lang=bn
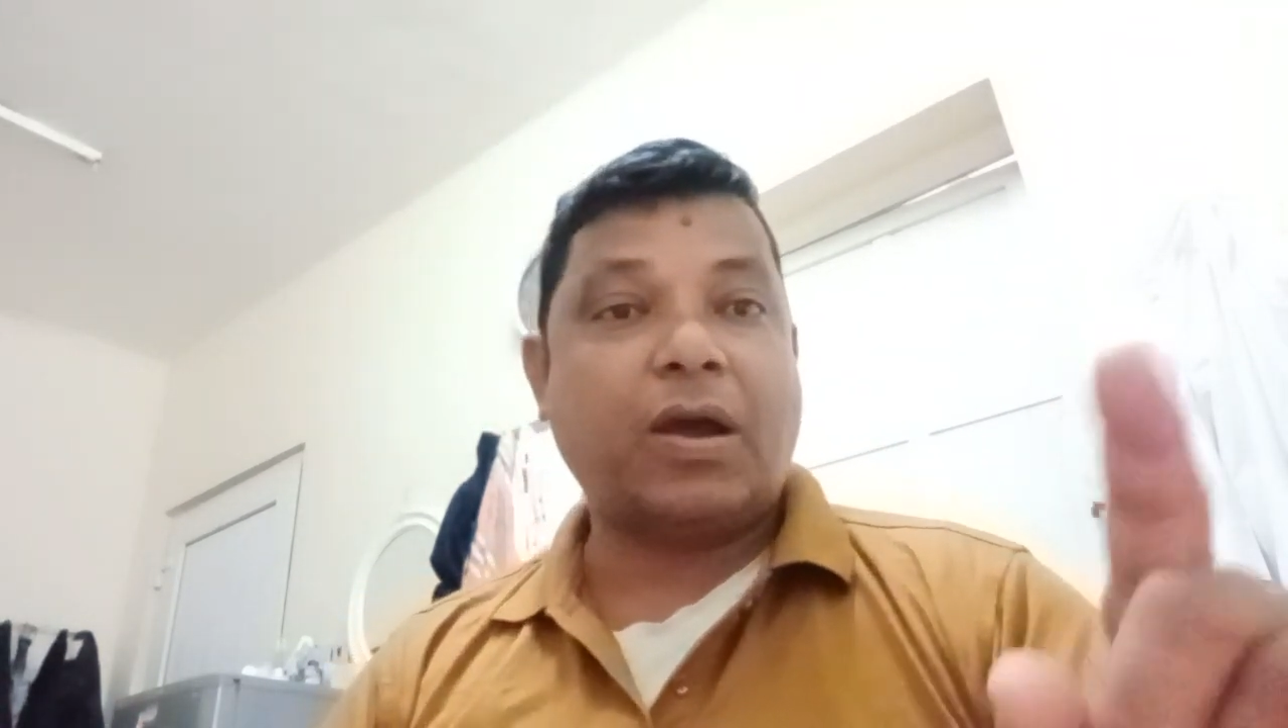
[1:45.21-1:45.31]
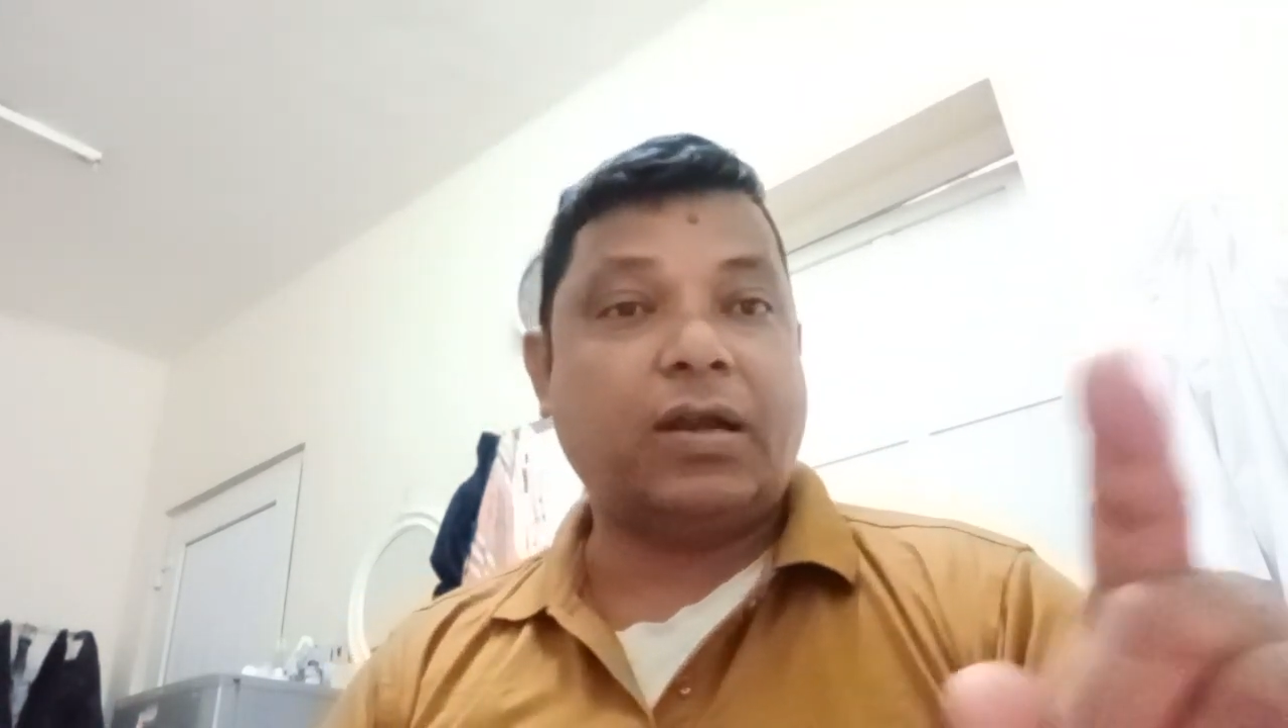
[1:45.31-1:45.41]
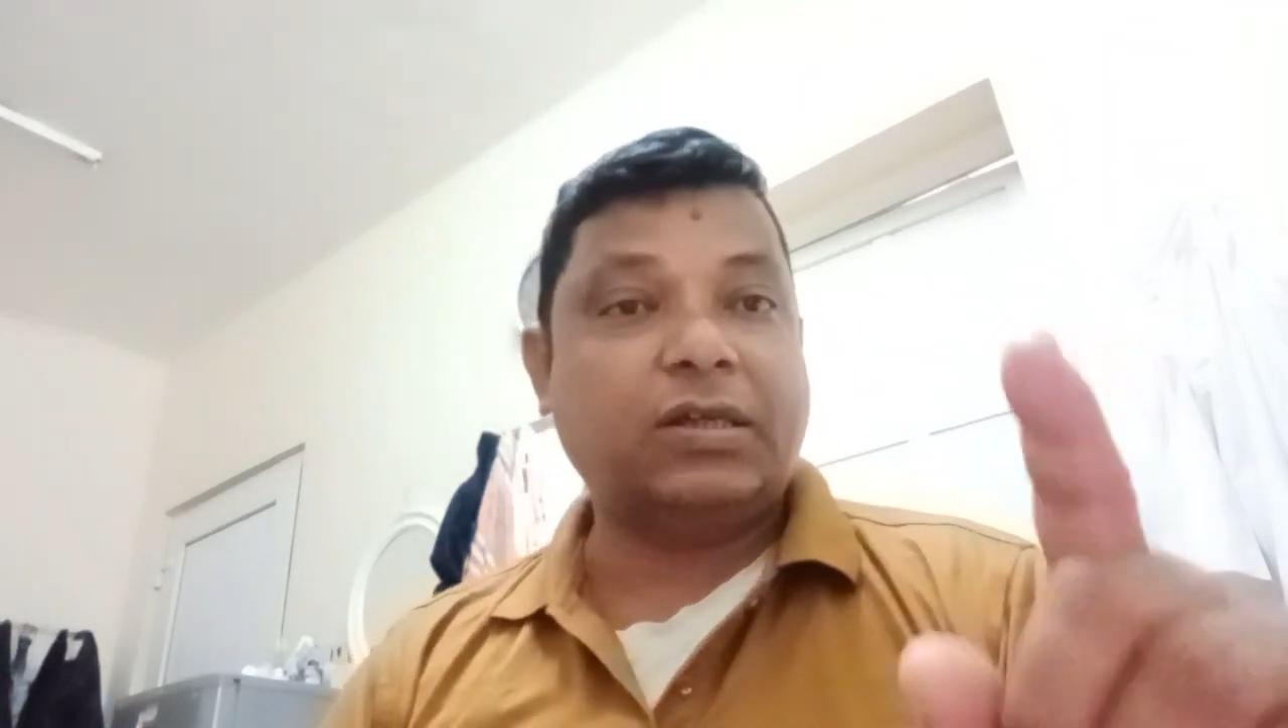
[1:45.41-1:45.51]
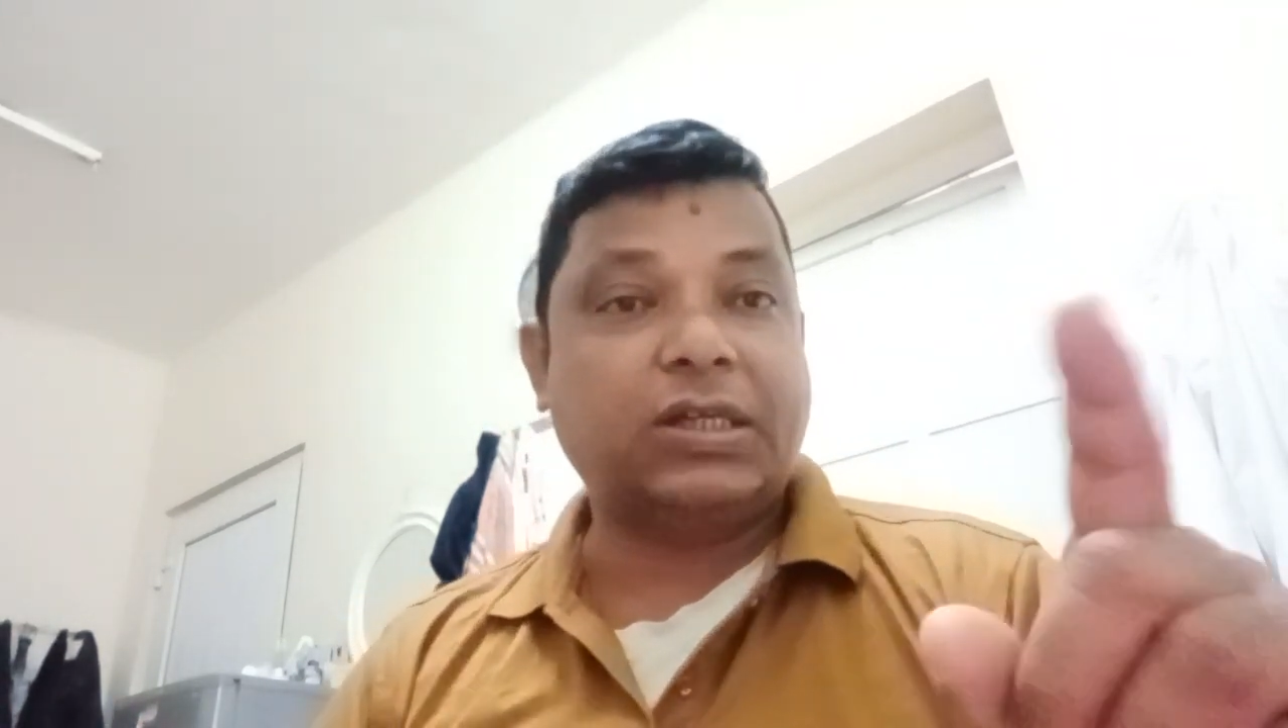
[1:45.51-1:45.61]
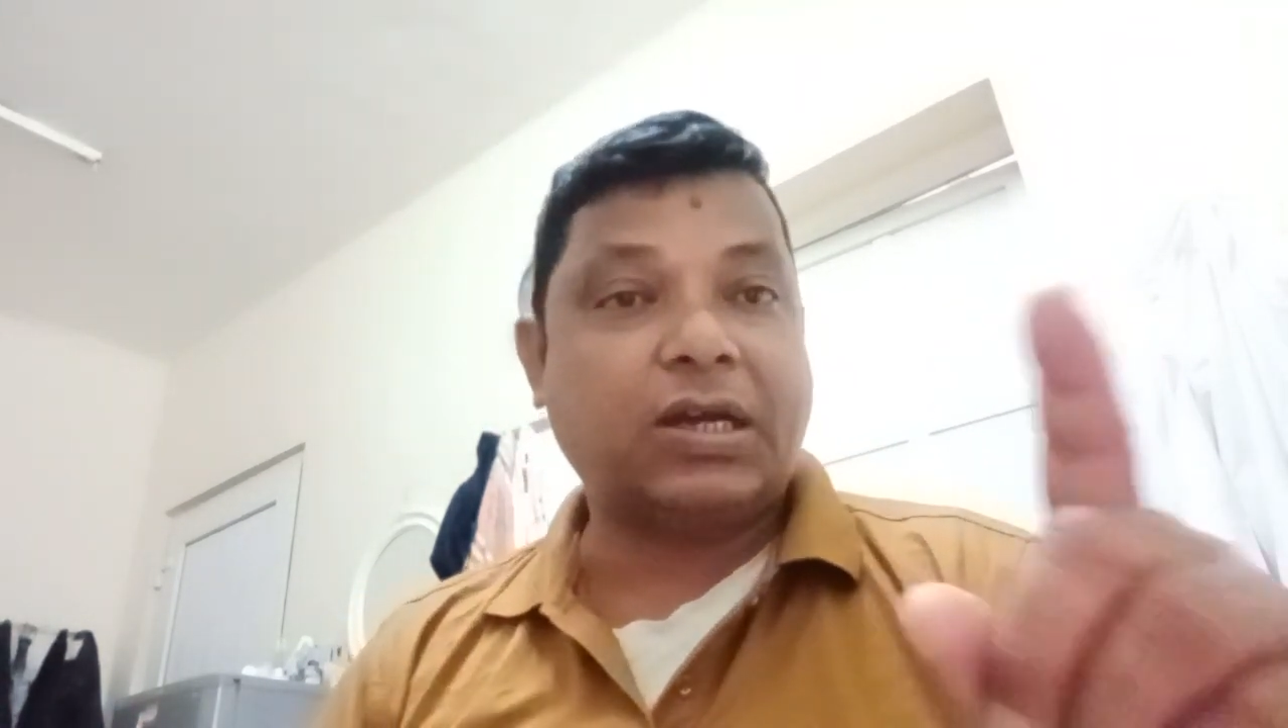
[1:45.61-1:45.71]

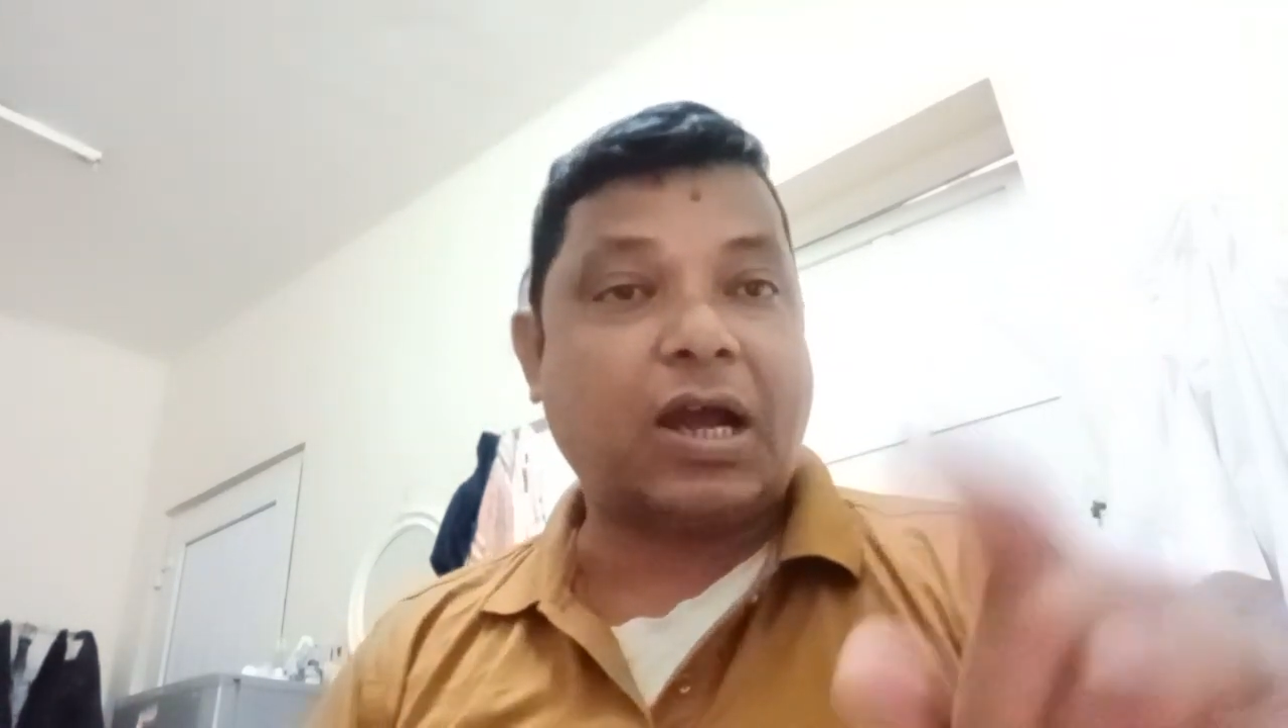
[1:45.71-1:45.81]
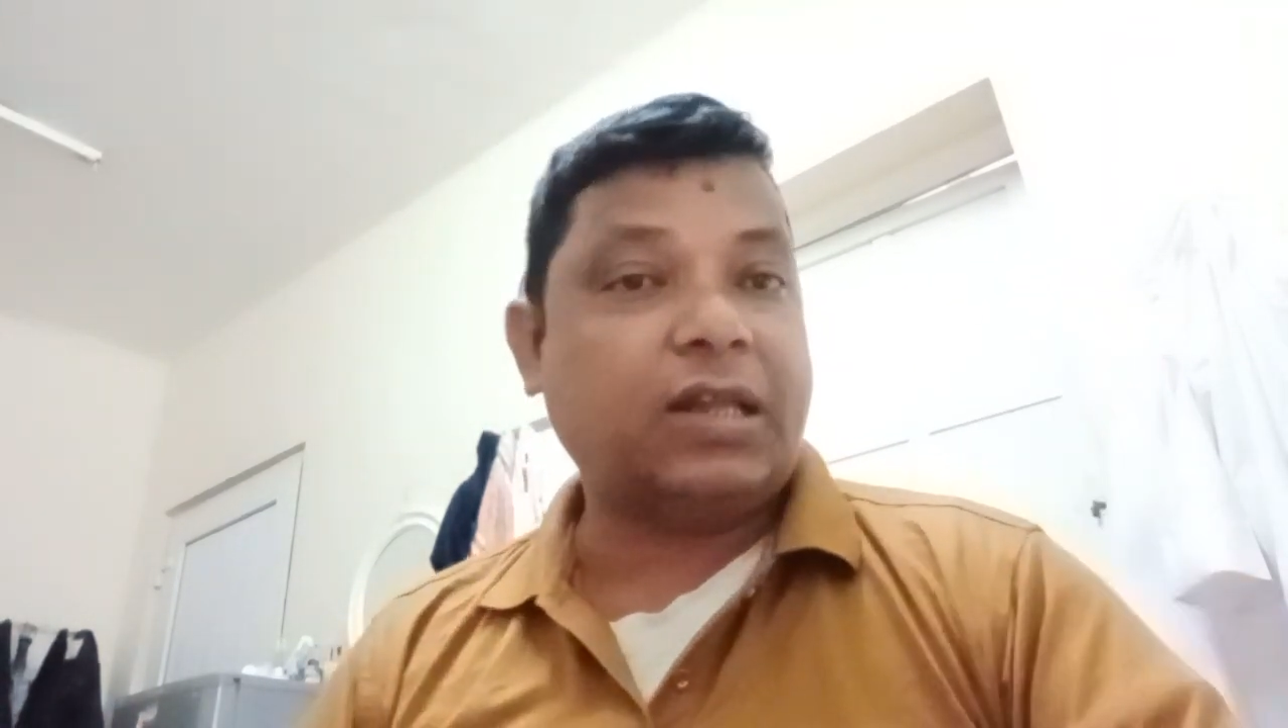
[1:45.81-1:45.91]
বাংলাদেশের